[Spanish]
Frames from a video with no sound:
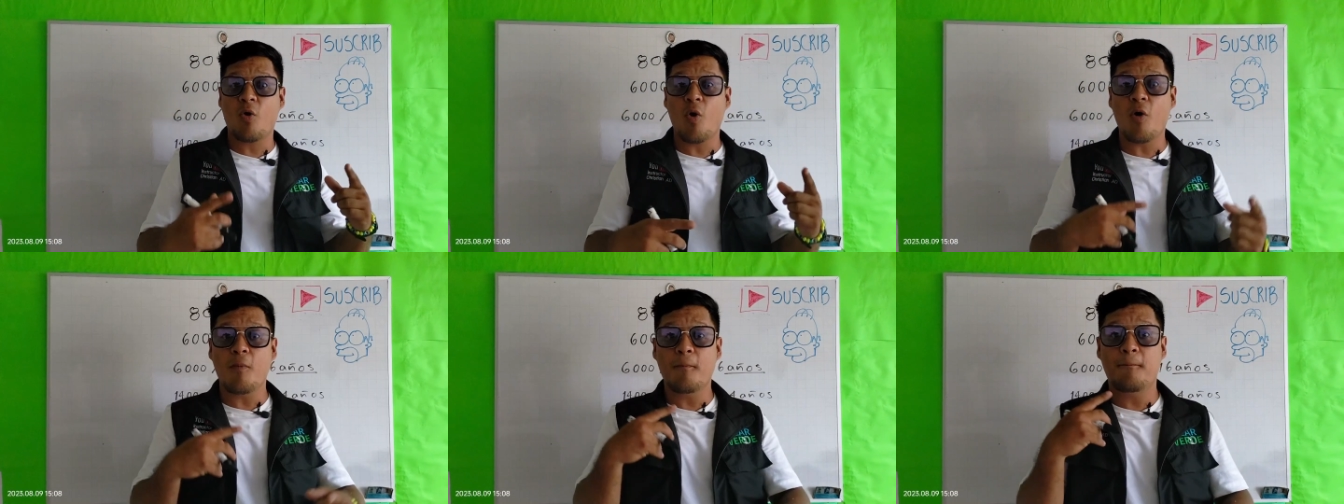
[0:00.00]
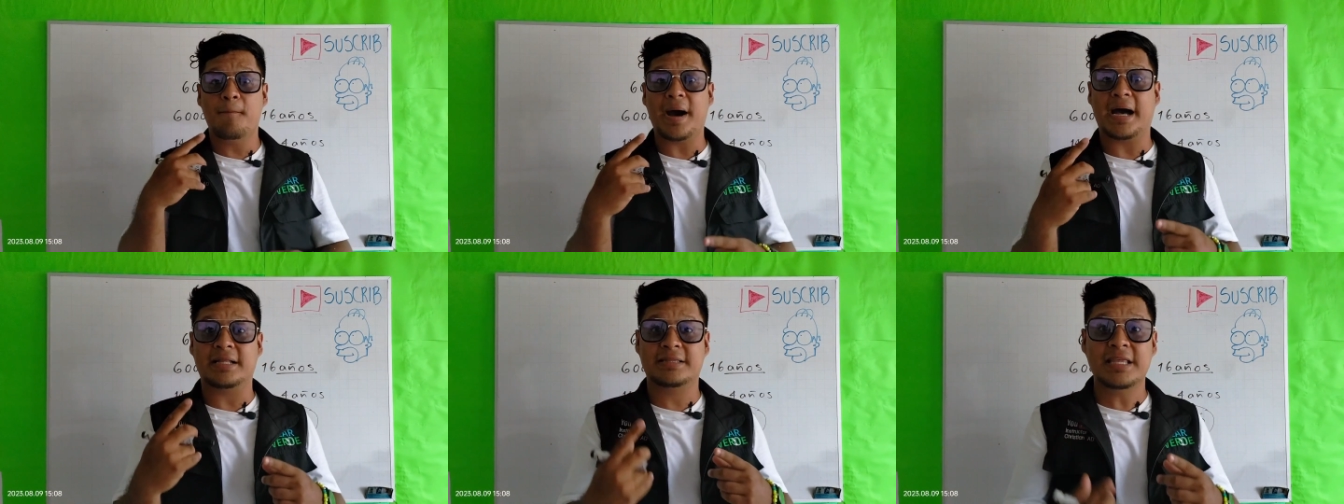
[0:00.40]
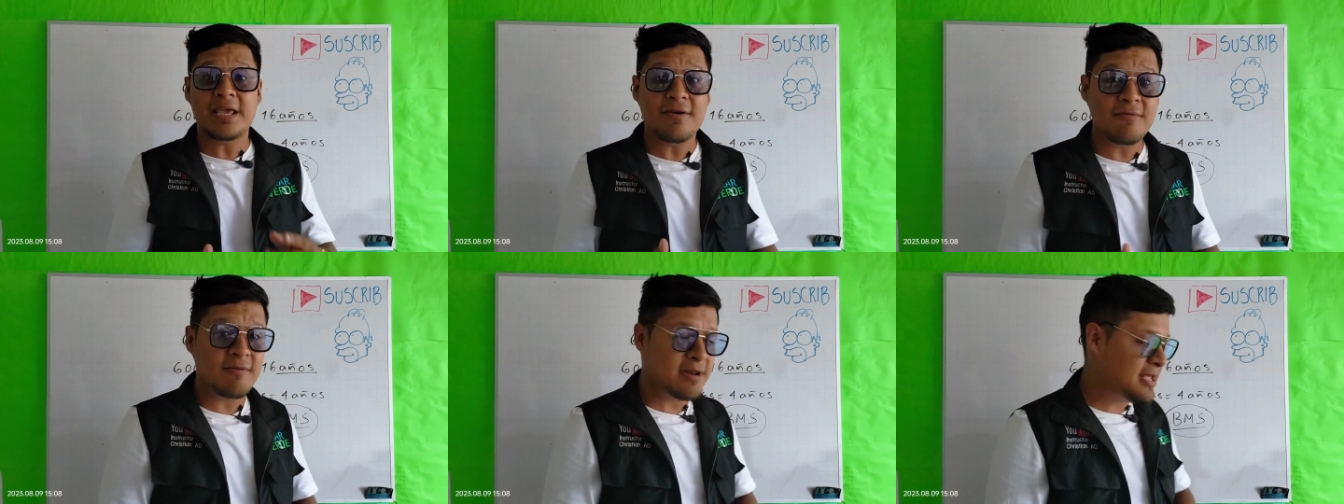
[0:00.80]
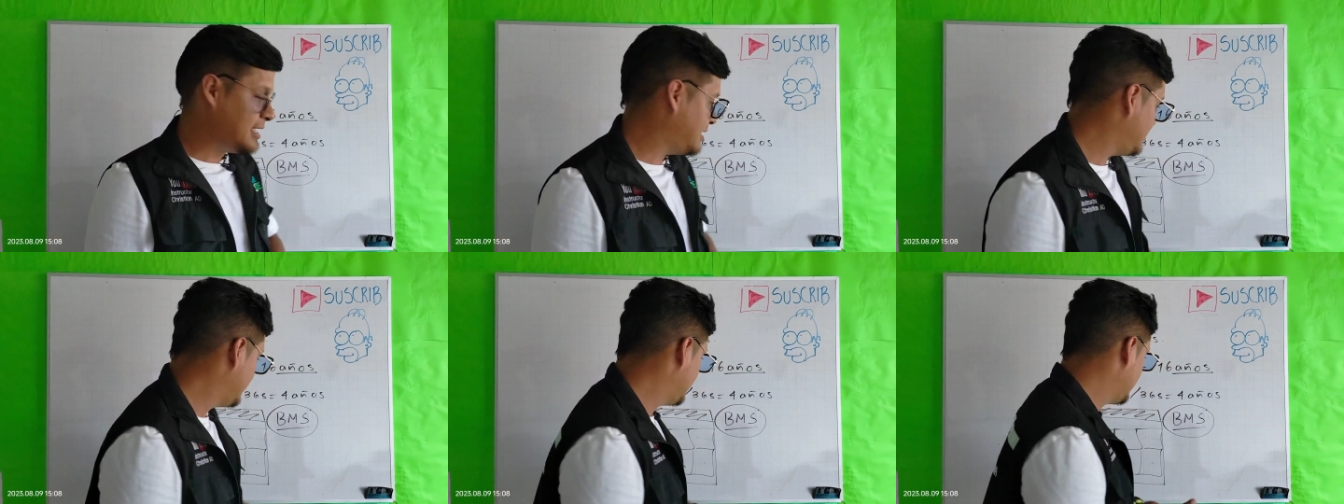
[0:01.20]

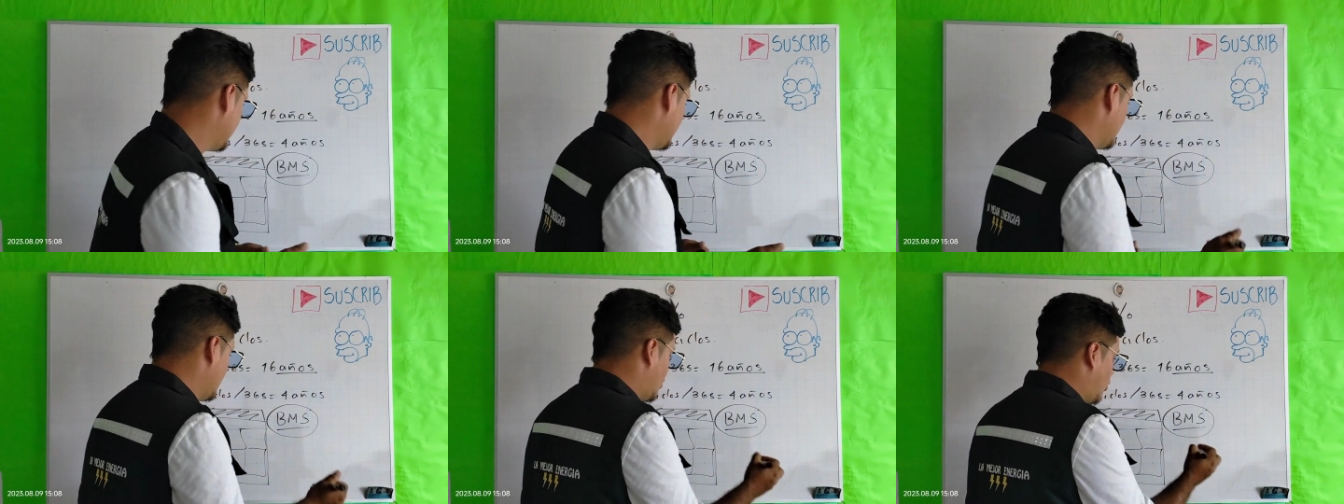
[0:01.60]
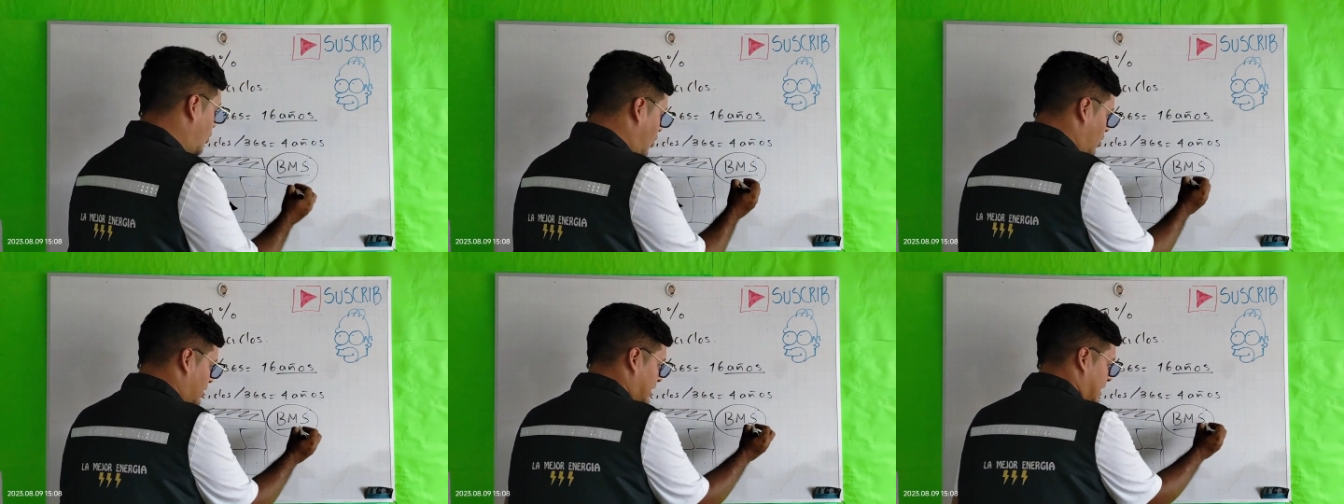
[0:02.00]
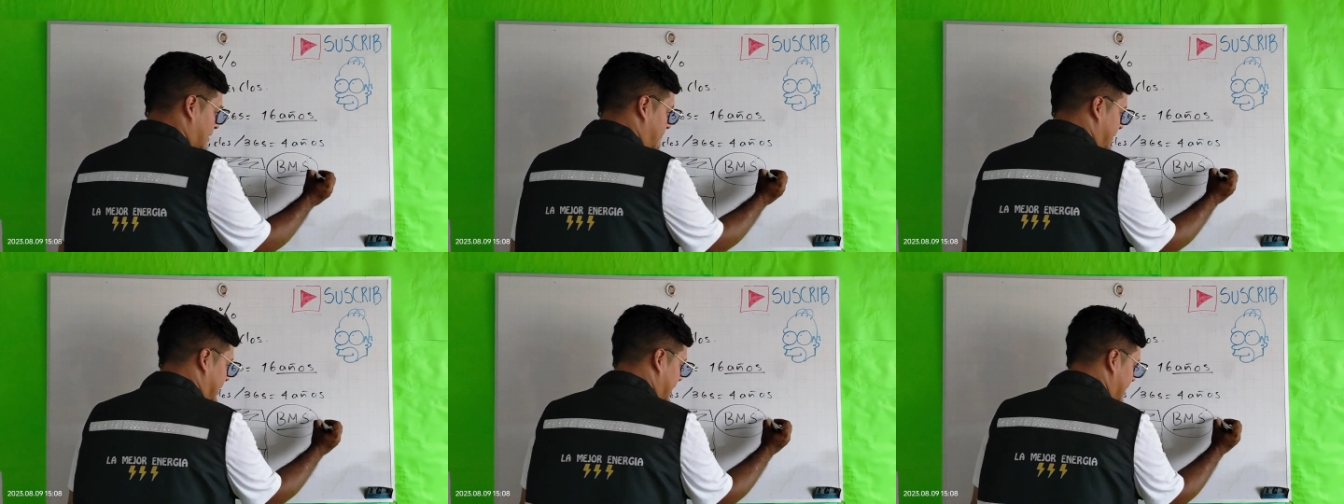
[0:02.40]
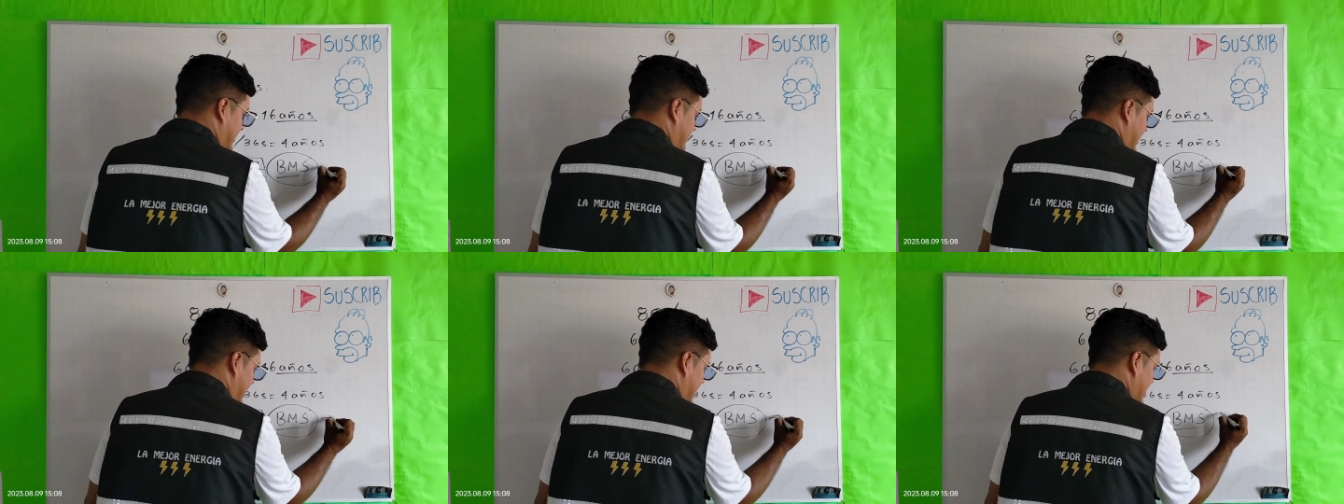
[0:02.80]
compatible con el
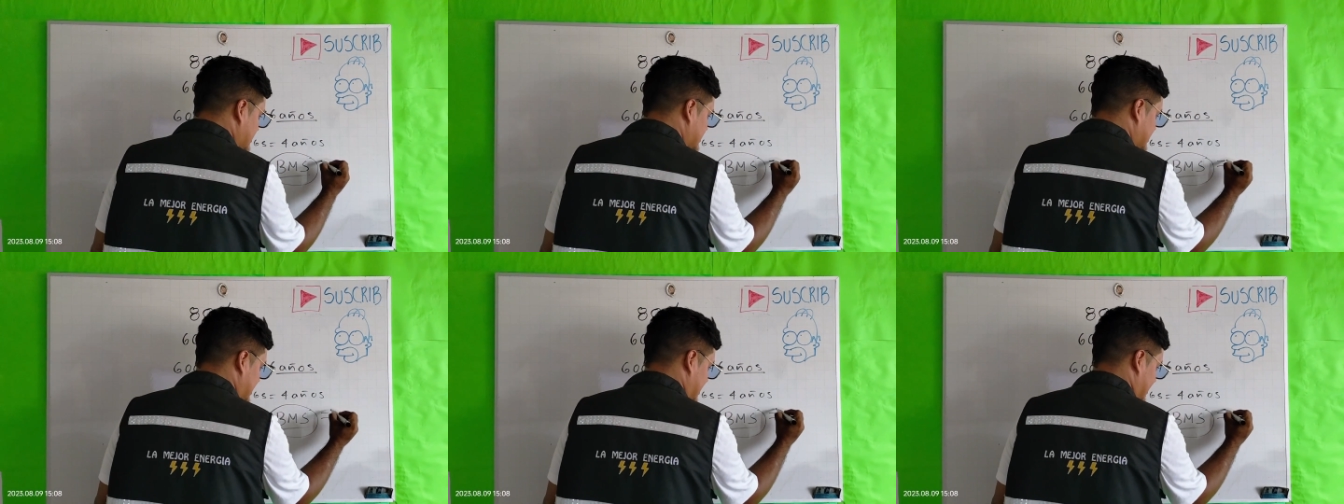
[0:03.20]
BMS.